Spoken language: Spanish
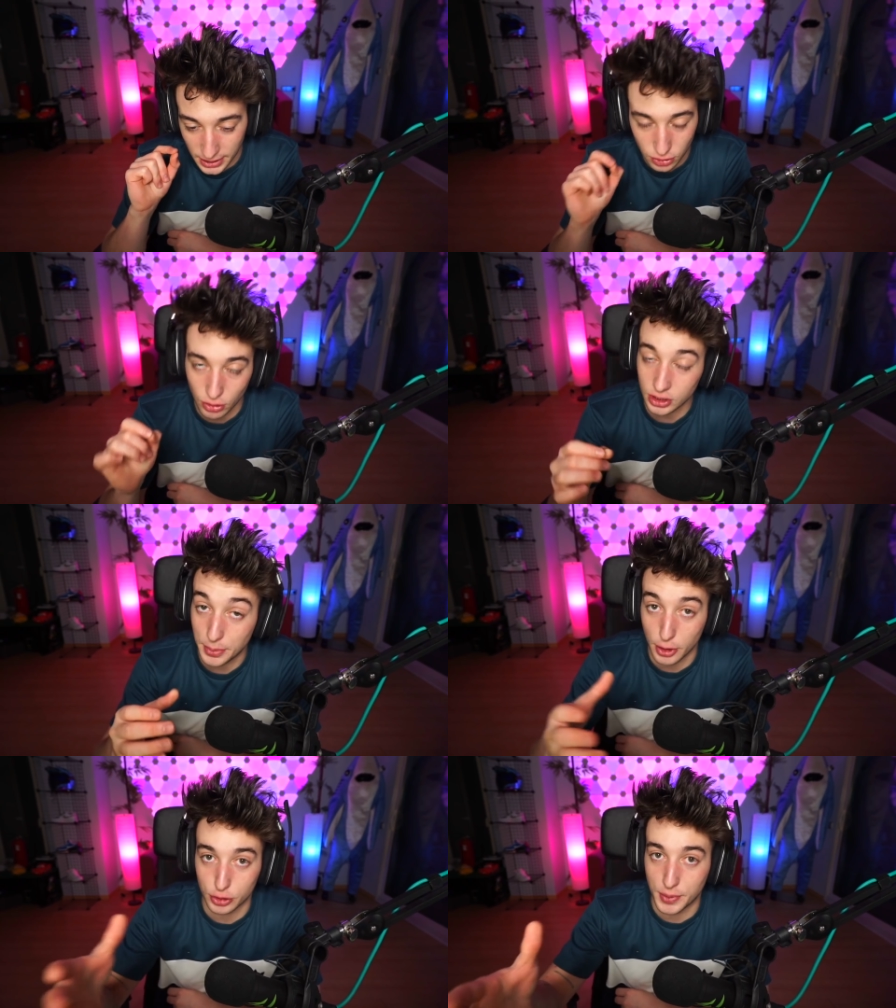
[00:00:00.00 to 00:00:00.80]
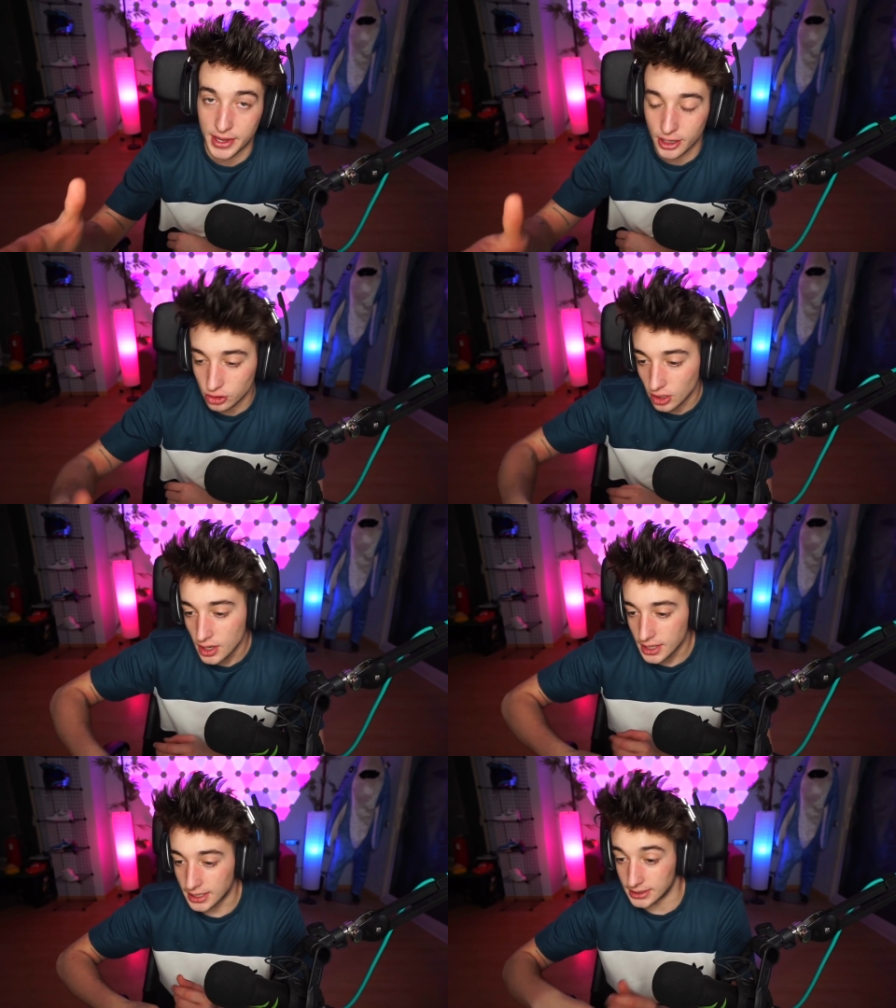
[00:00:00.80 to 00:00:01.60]
Son los típicos vídeos
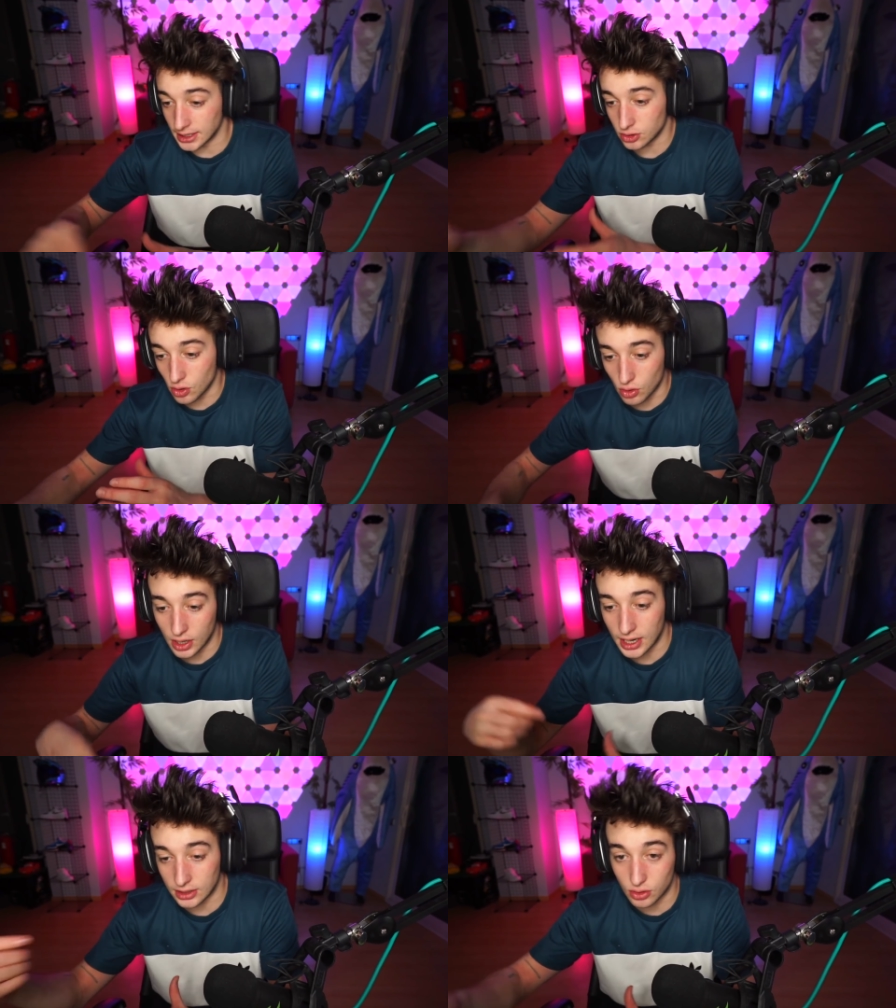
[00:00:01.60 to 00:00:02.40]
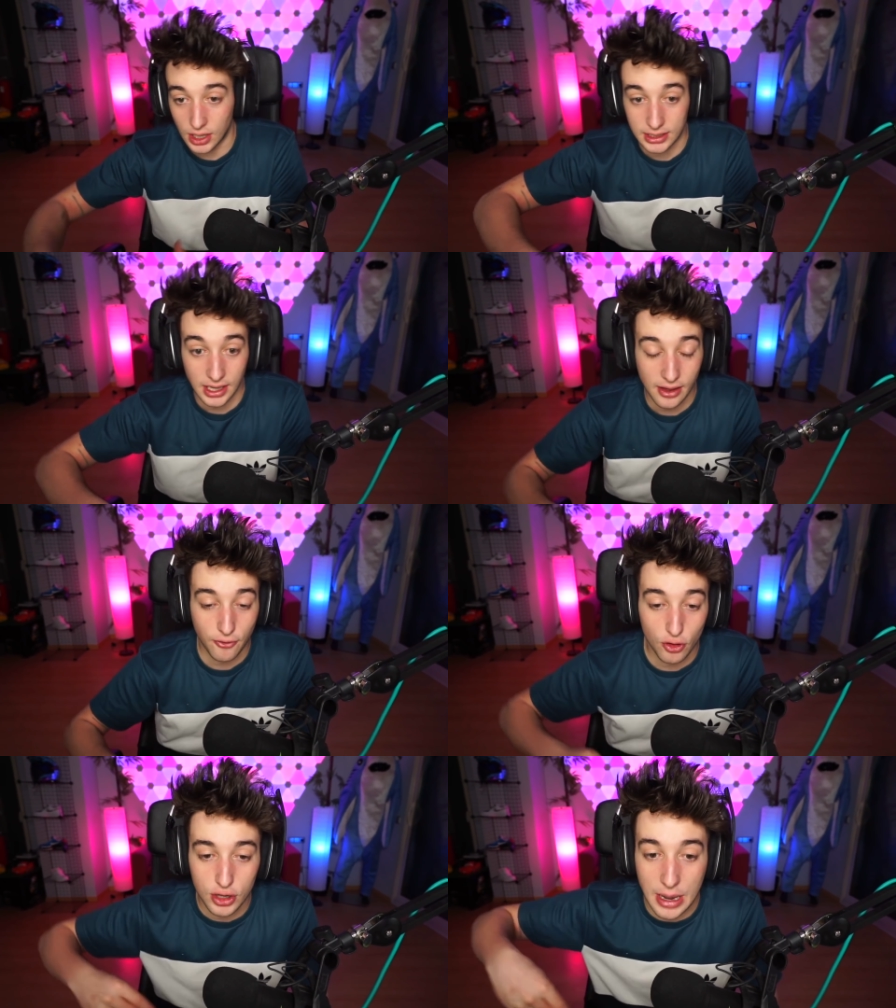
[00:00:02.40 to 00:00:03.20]
que estás con colegas con la tele de
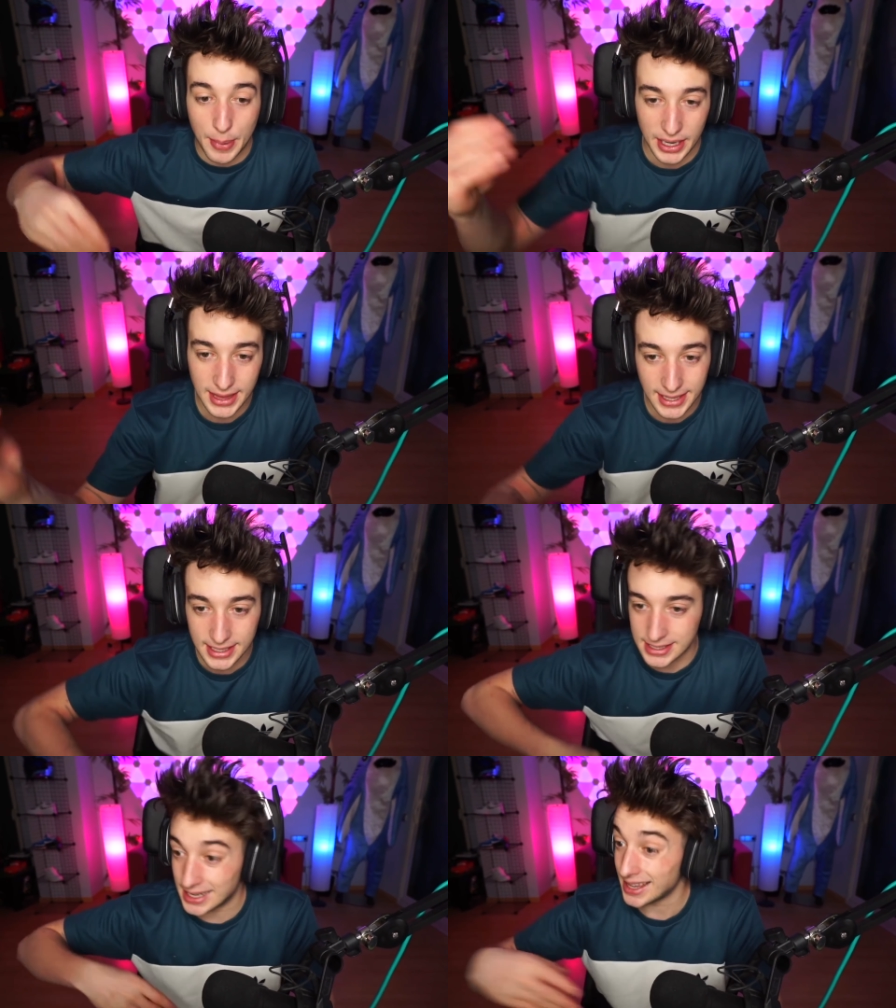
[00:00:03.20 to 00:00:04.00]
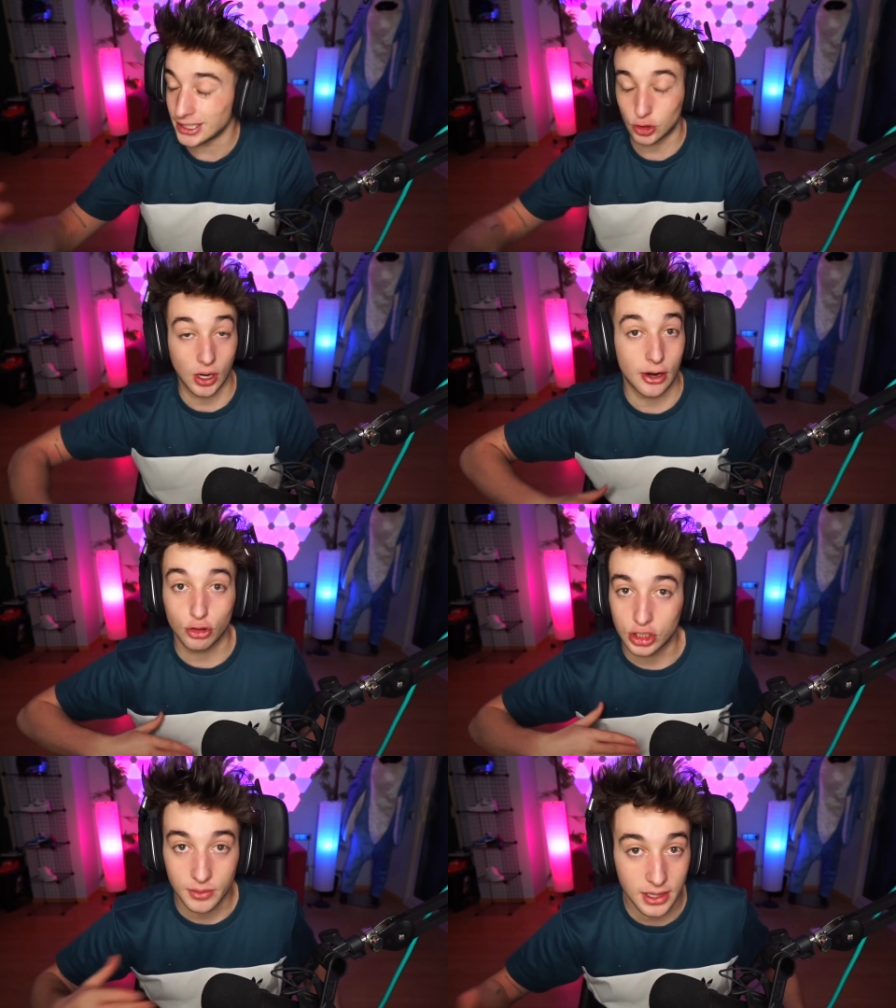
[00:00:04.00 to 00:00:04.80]
fondo y aparecen y te quedas toda la
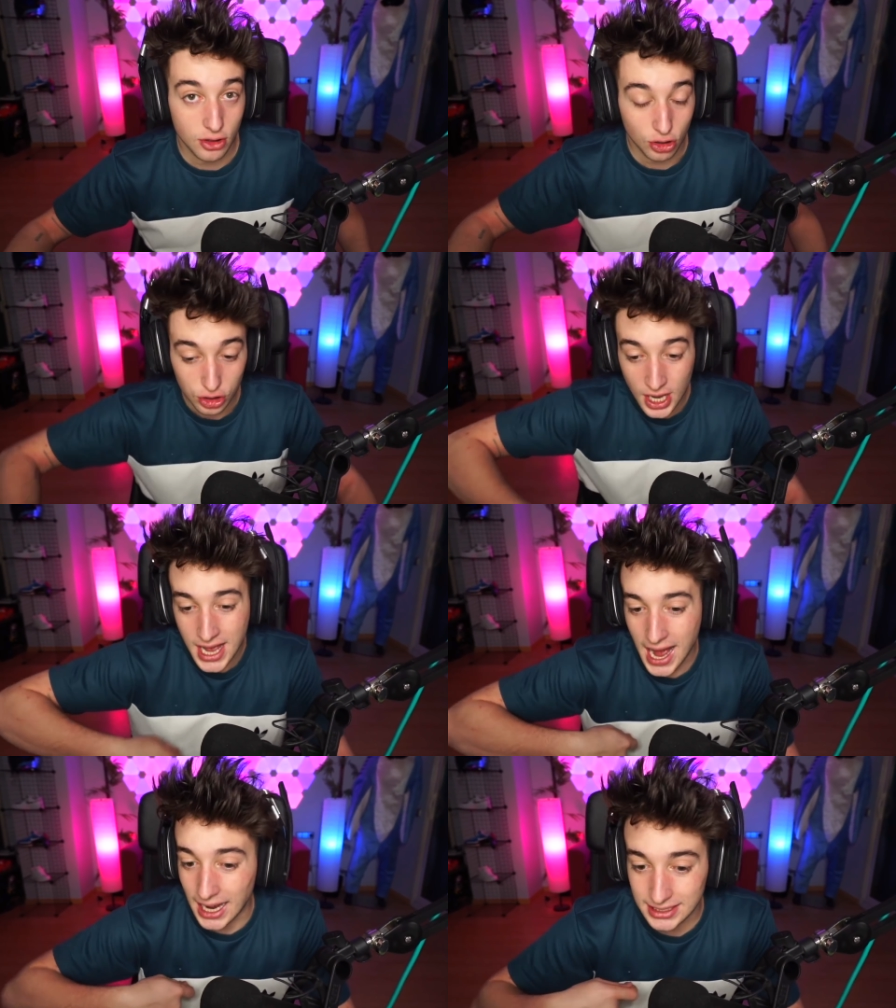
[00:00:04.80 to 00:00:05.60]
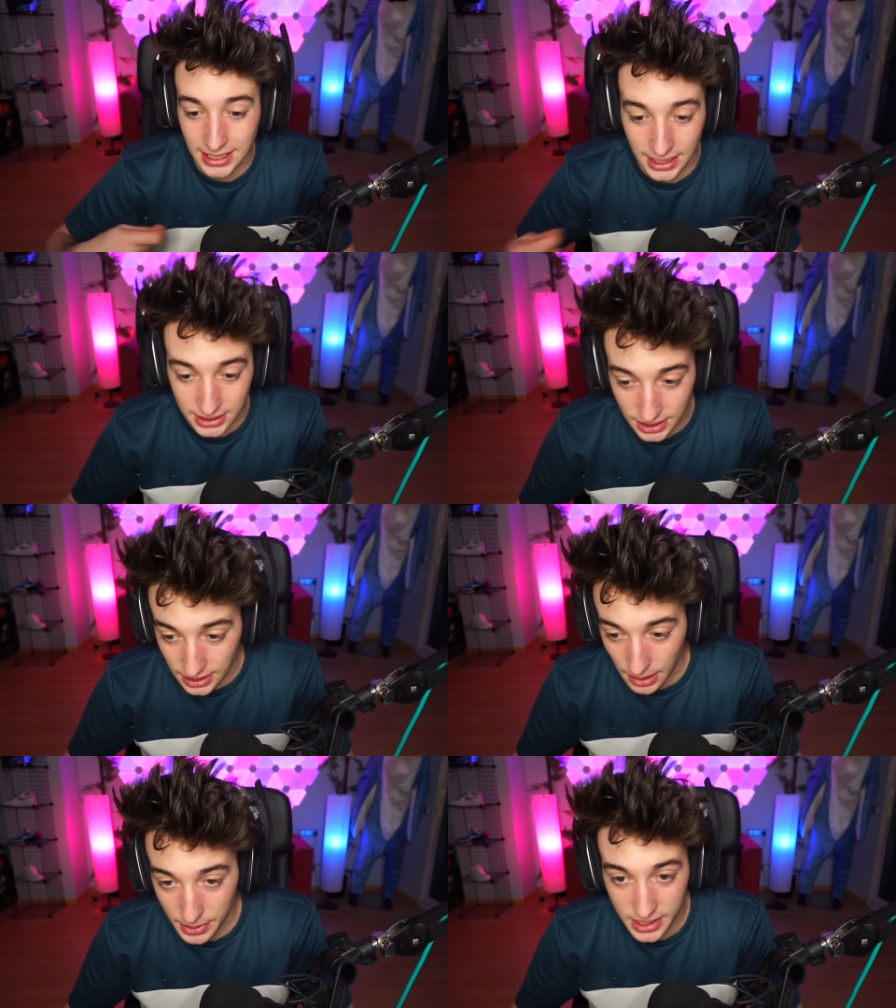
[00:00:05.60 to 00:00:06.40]
noche viéndolos hasta las 7 de
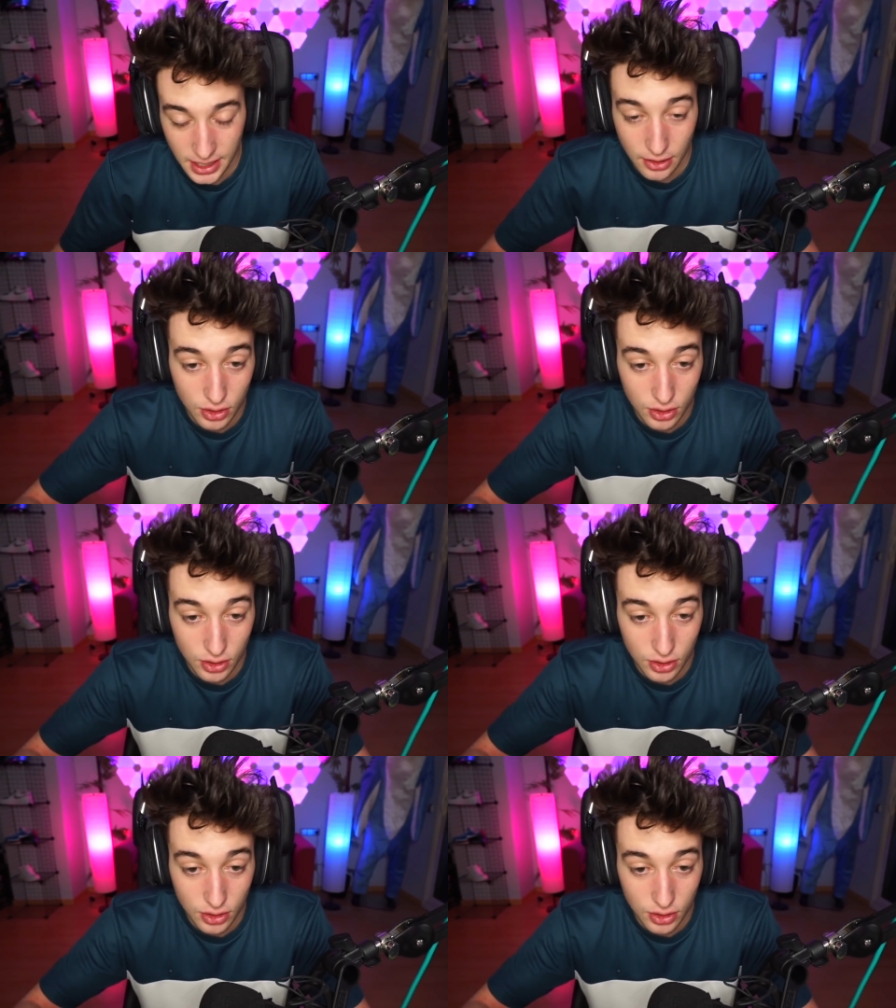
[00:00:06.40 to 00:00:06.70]
la mañana, ¿no?